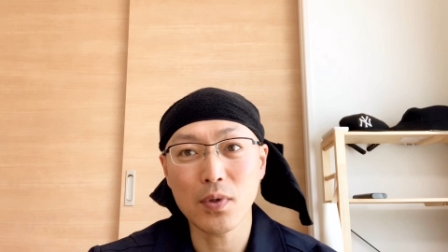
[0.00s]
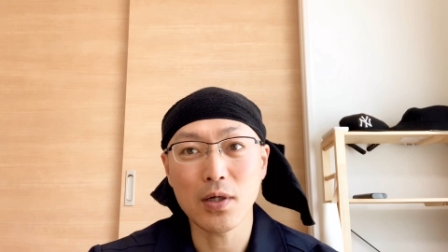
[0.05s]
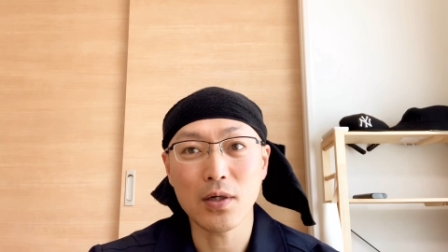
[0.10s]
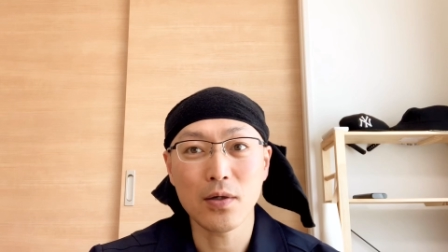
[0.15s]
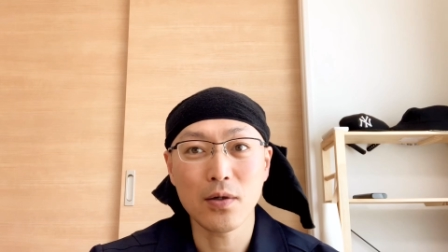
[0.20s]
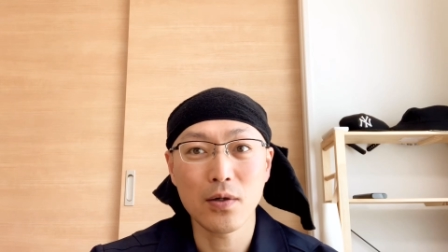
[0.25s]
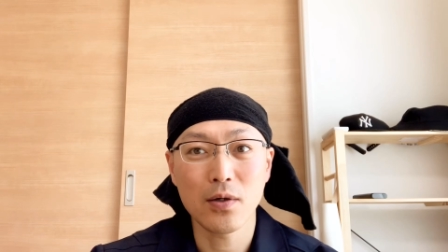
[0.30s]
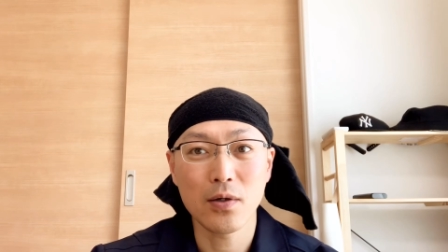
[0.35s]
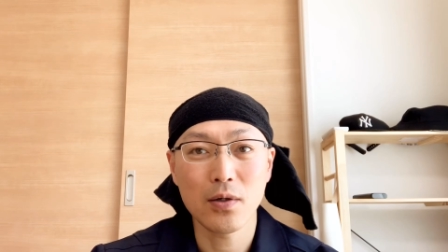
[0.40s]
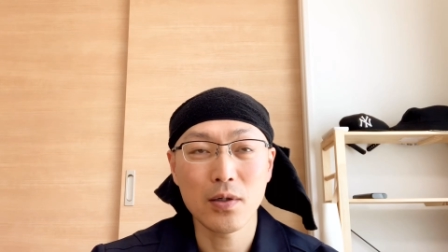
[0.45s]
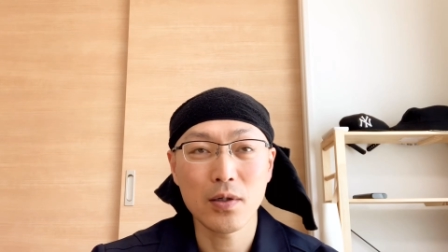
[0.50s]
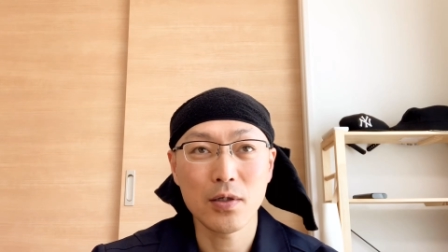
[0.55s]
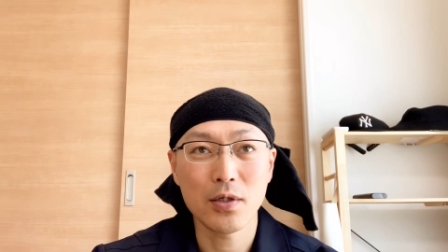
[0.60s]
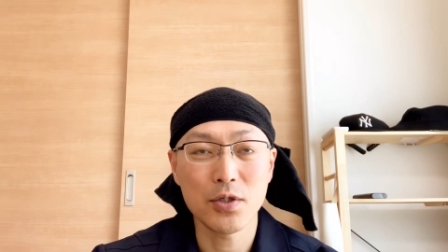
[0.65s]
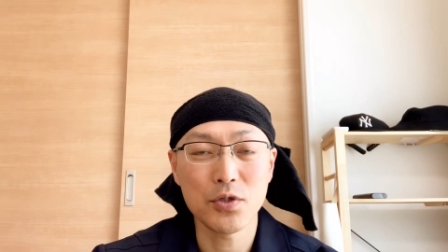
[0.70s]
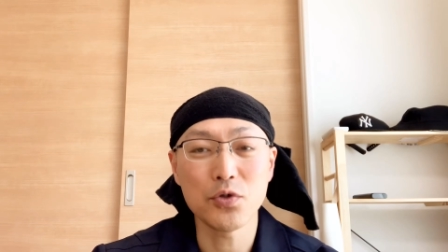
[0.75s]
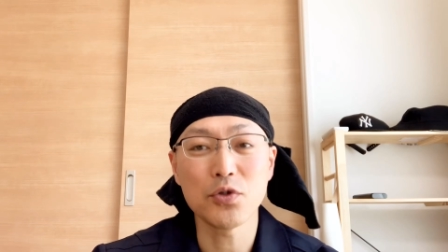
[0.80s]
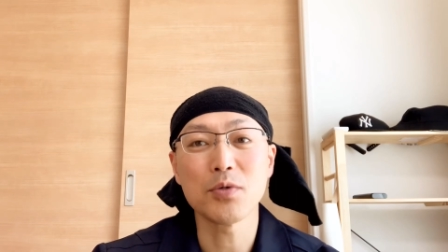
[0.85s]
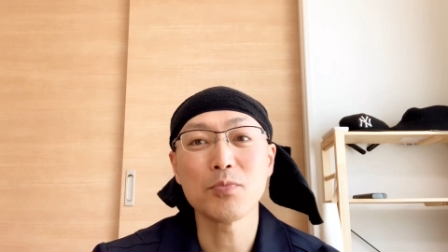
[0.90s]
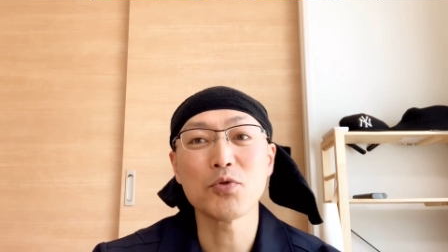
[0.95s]
は
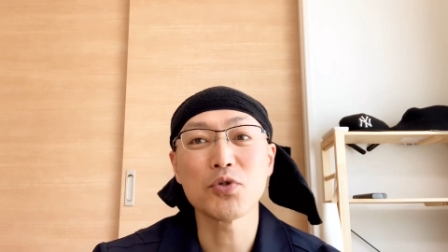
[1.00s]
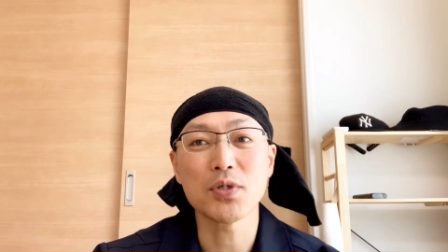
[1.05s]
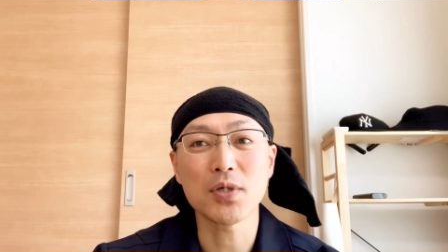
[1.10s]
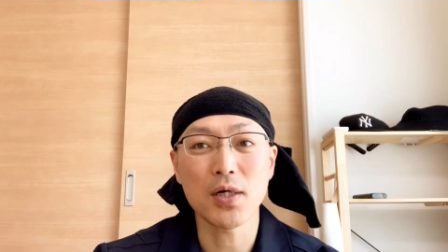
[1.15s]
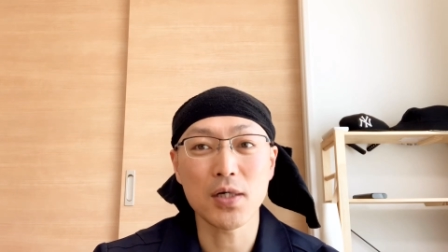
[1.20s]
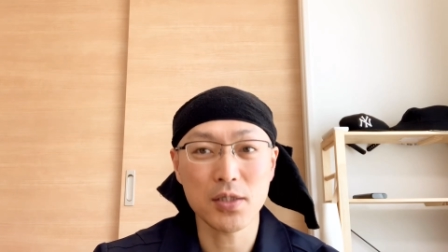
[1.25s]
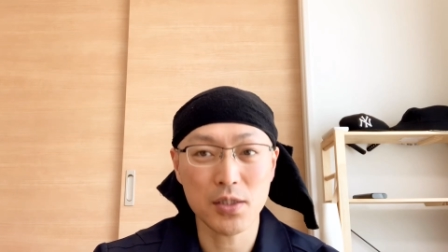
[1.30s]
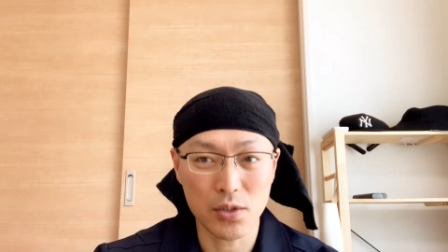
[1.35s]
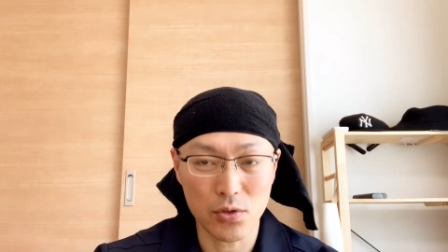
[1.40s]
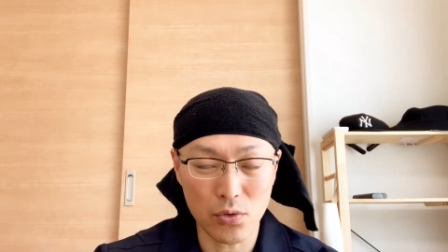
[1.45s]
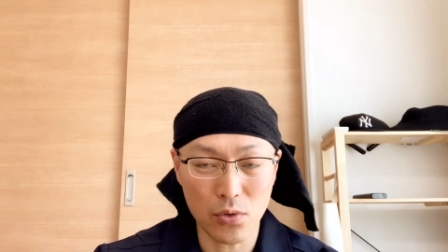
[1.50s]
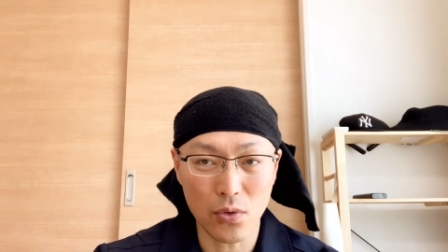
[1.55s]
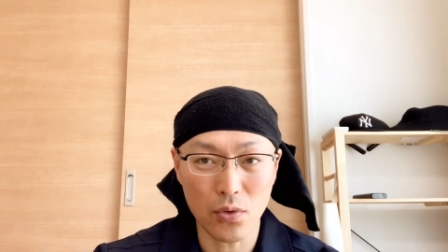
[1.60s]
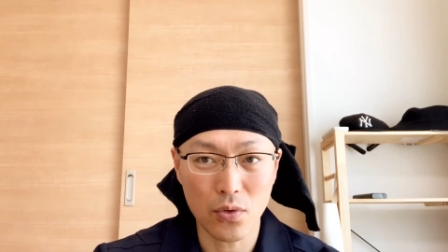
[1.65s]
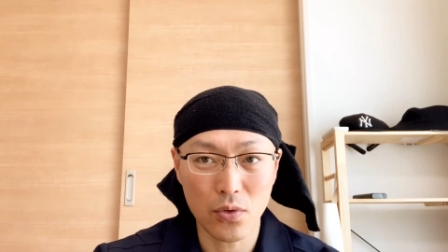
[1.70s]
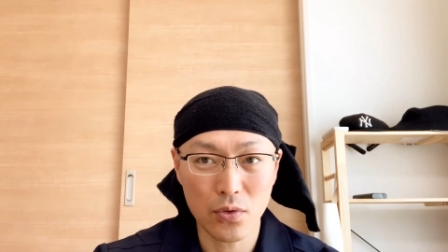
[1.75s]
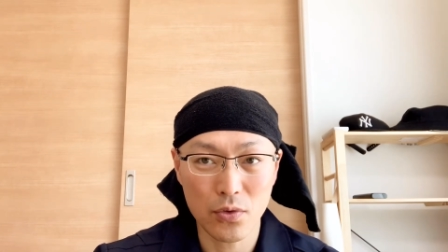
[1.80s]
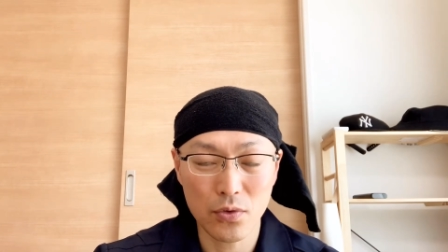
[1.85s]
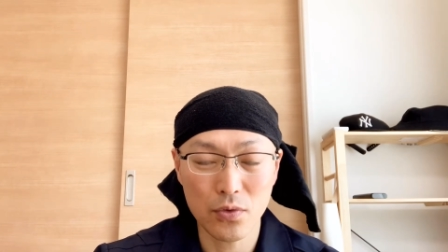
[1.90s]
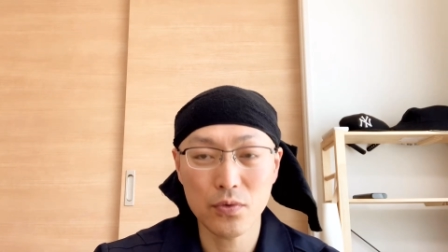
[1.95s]
非常に難しいと
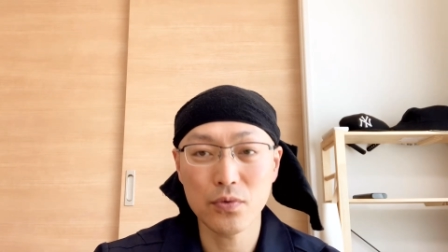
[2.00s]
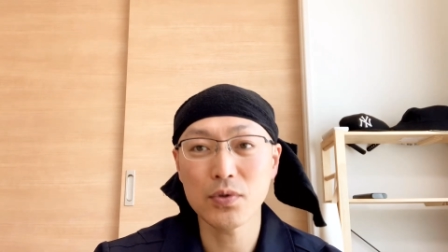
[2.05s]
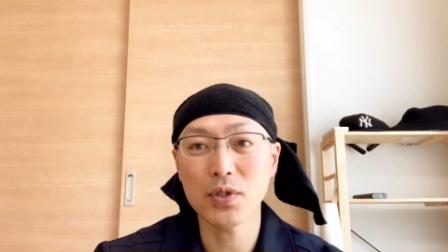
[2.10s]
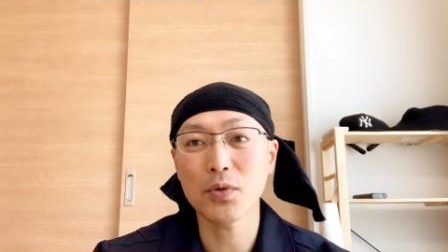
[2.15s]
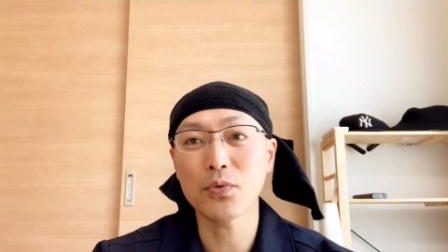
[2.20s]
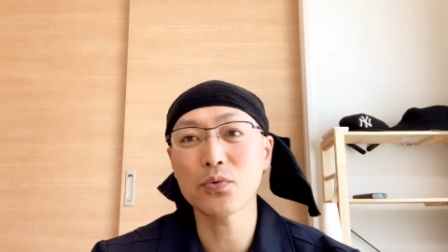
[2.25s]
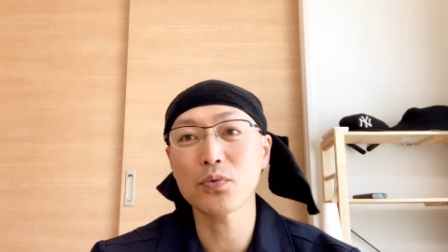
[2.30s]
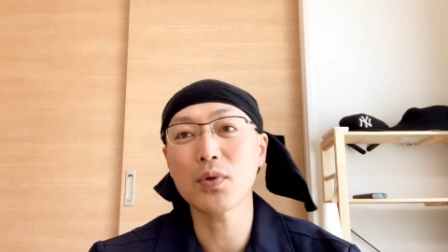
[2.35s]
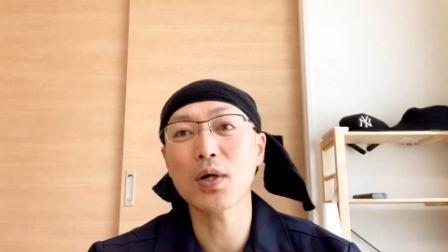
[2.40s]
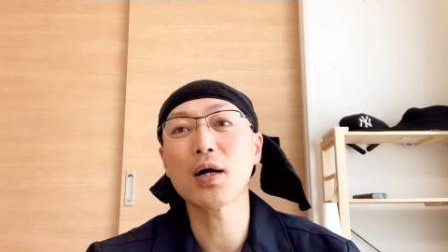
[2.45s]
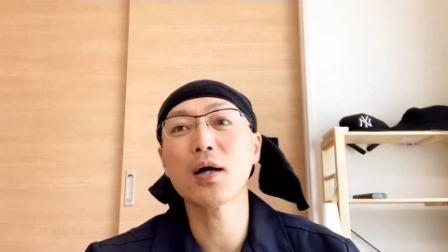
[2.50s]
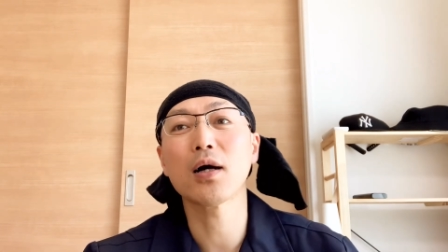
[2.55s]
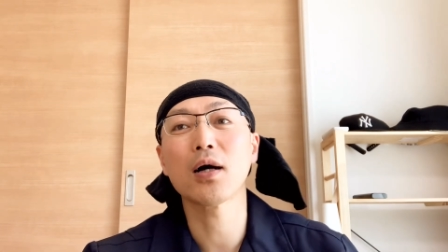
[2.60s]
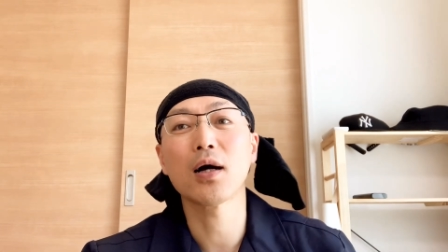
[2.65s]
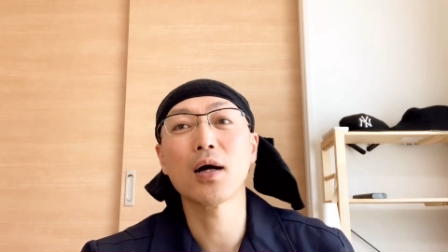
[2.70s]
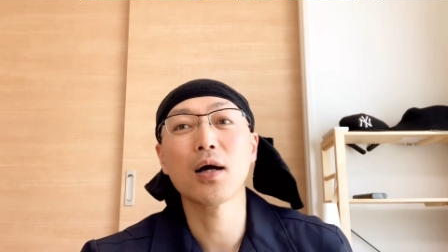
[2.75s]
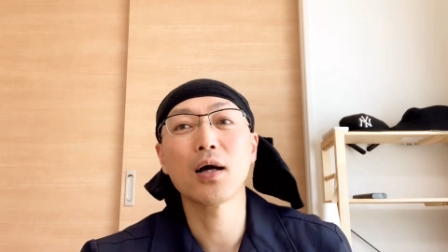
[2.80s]
いうふうなことが